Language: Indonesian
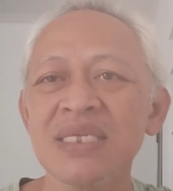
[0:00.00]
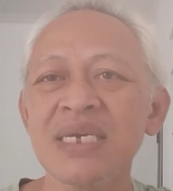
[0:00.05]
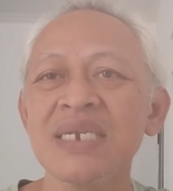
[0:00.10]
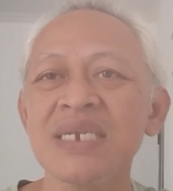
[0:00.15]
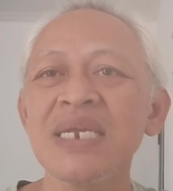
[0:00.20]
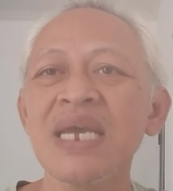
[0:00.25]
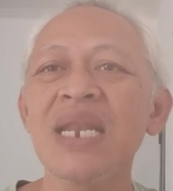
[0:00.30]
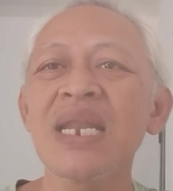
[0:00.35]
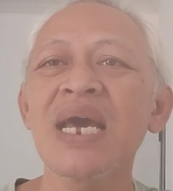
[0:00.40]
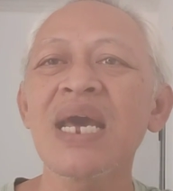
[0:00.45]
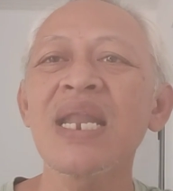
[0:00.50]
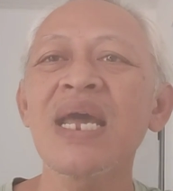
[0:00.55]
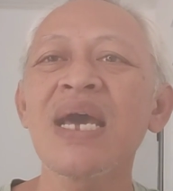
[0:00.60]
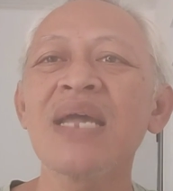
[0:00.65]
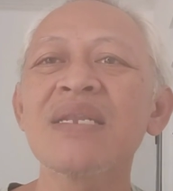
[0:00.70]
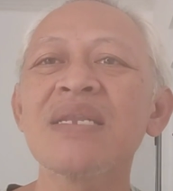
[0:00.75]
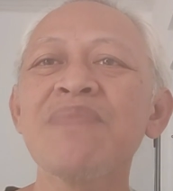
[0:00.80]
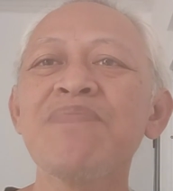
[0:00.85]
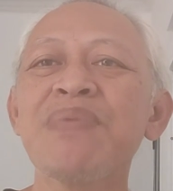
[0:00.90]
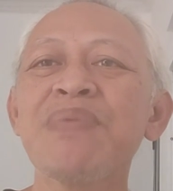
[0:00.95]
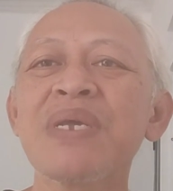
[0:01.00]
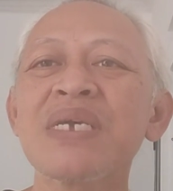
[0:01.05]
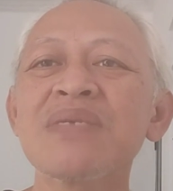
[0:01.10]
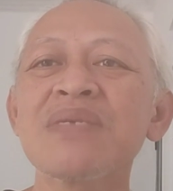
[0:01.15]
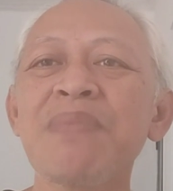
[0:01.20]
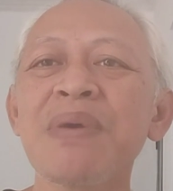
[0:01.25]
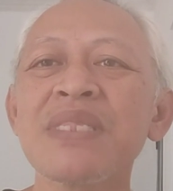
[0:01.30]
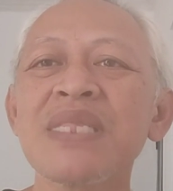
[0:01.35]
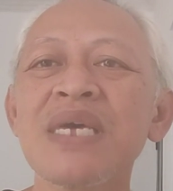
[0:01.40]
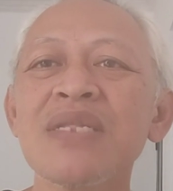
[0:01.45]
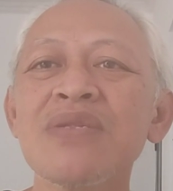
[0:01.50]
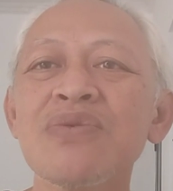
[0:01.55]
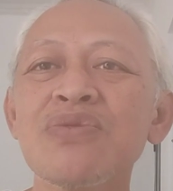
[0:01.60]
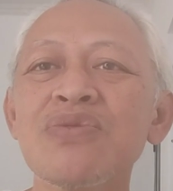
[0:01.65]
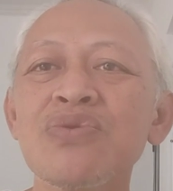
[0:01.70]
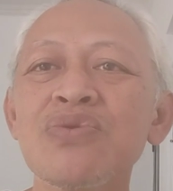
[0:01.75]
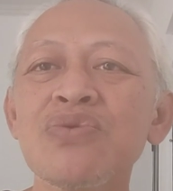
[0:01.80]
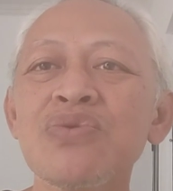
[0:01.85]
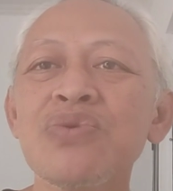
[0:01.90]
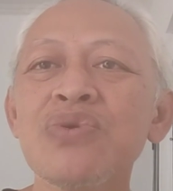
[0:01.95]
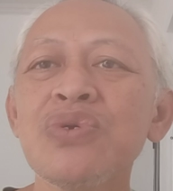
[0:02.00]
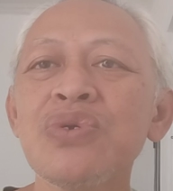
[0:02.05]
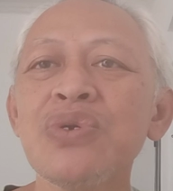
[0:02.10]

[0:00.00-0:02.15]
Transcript: Jadi anak-anak diberi kesempatan untuk